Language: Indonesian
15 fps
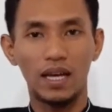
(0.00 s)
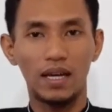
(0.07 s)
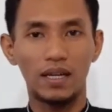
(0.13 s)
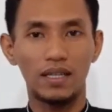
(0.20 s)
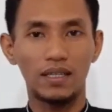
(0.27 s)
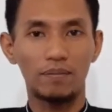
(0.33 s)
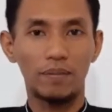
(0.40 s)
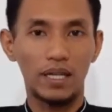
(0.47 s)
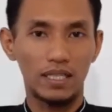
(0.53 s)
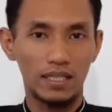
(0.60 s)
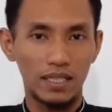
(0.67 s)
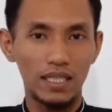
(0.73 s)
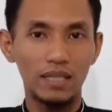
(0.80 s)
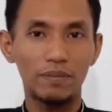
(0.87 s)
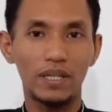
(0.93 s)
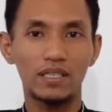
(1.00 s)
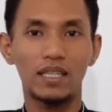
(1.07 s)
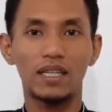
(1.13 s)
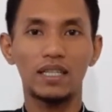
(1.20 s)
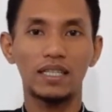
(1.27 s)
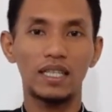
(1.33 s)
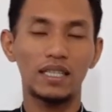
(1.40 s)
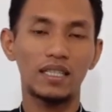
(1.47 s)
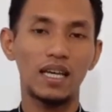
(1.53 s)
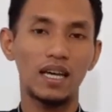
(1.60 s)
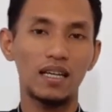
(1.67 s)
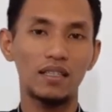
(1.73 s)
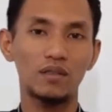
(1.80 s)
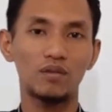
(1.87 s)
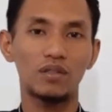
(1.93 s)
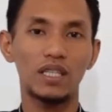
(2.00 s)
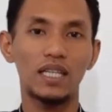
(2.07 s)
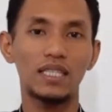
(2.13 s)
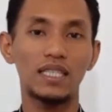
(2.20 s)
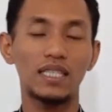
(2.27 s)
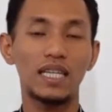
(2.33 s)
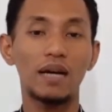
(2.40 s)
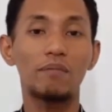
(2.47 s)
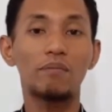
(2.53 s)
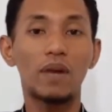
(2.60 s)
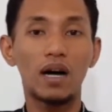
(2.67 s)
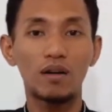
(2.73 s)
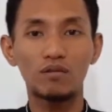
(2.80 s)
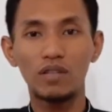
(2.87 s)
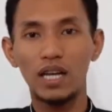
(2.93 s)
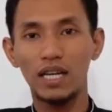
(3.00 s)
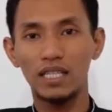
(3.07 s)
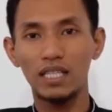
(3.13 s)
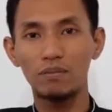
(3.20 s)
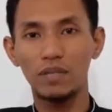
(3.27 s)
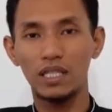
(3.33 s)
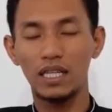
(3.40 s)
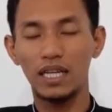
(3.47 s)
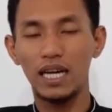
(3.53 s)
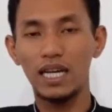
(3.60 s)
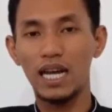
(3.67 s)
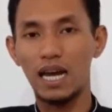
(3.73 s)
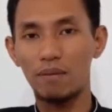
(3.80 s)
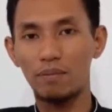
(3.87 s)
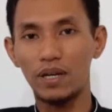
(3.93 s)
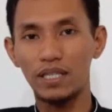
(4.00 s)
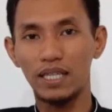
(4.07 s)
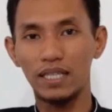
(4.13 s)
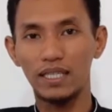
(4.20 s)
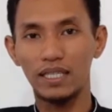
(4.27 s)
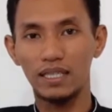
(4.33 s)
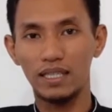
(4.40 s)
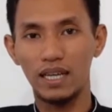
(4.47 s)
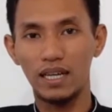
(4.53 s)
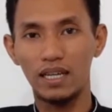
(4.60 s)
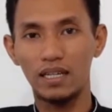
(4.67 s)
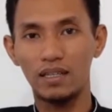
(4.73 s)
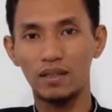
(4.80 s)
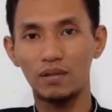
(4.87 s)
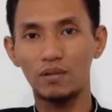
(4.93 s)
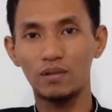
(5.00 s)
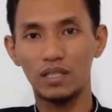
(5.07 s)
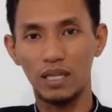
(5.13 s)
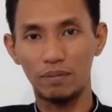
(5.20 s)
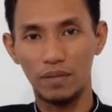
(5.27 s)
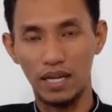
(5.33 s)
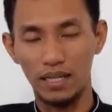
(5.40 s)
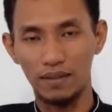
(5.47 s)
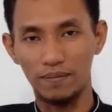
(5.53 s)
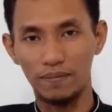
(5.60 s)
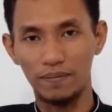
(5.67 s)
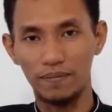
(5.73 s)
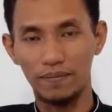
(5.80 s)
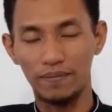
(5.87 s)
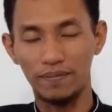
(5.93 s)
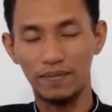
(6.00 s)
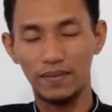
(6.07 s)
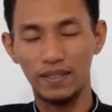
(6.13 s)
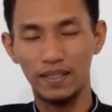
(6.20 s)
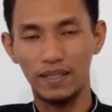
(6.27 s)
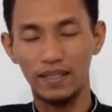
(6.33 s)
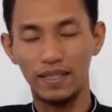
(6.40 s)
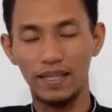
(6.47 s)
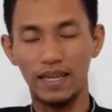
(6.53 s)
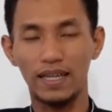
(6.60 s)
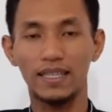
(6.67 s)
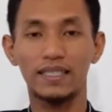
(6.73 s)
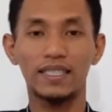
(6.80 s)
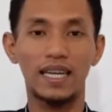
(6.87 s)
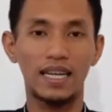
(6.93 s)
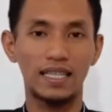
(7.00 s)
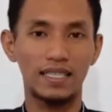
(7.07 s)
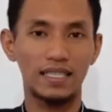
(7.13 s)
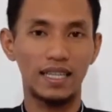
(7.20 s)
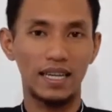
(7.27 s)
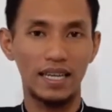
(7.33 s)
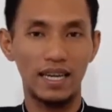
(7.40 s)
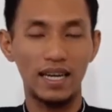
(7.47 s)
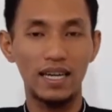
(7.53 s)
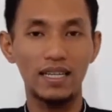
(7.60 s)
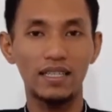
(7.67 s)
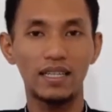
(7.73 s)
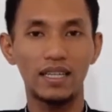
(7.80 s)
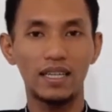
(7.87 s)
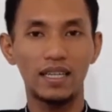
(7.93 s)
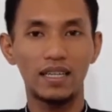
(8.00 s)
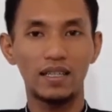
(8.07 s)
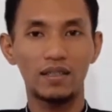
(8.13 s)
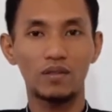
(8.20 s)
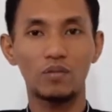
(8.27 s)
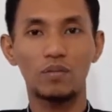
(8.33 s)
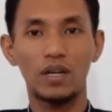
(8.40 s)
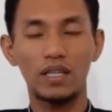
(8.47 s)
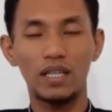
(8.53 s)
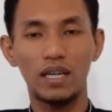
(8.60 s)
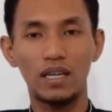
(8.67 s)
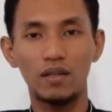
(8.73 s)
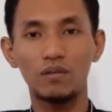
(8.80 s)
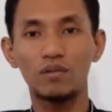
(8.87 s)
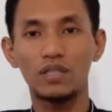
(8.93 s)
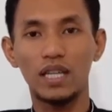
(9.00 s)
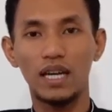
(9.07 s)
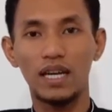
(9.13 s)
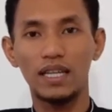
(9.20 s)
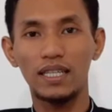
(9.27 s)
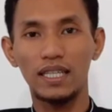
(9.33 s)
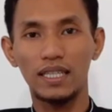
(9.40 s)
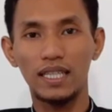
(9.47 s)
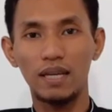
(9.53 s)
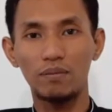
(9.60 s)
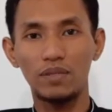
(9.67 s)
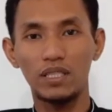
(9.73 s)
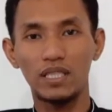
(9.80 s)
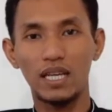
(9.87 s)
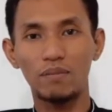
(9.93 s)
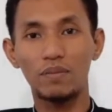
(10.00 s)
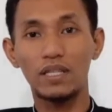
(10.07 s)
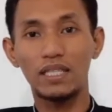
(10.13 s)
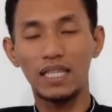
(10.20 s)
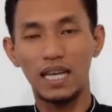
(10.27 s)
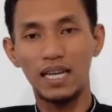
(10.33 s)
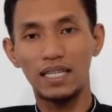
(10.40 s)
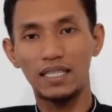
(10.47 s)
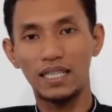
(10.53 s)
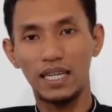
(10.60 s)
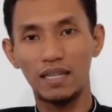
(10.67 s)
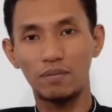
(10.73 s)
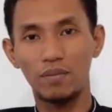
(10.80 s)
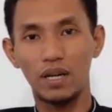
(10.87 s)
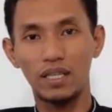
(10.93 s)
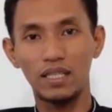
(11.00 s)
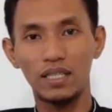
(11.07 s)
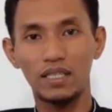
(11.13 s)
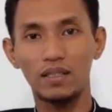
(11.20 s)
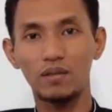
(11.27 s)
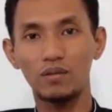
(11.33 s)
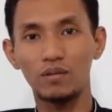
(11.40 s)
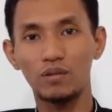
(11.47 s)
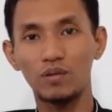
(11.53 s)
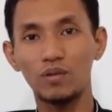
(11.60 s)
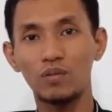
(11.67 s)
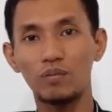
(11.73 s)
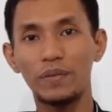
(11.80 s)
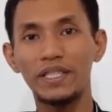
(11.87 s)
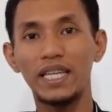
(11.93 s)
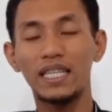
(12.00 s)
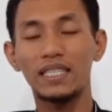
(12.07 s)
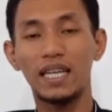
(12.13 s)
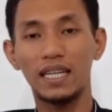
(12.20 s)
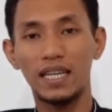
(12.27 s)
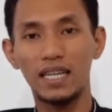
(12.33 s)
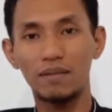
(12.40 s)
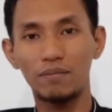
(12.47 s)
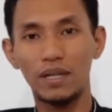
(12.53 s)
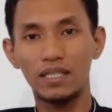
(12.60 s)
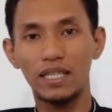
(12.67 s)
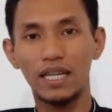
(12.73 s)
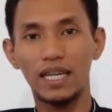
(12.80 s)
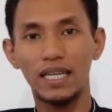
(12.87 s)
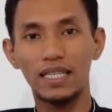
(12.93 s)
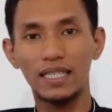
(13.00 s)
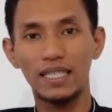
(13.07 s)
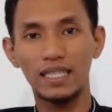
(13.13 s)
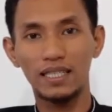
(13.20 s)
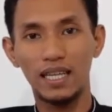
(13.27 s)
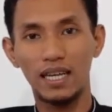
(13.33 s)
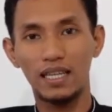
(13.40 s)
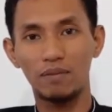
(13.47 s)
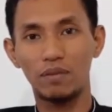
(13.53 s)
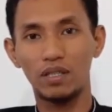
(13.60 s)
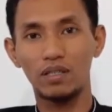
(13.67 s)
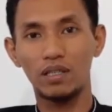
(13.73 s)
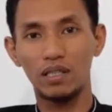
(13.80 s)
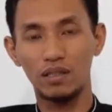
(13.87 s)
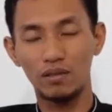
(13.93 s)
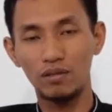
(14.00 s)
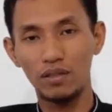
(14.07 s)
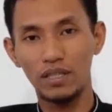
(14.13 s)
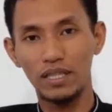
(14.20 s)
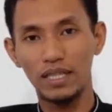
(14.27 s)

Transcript: Uh, pasti pasangan kita sudah tidak mau lagi mendengar apa yang kita ucapkan. Nah, saran saya, supaya usaha kita bisa berjalan dengan baik untuk menyadarkan pasangan kita yang berselingkuh.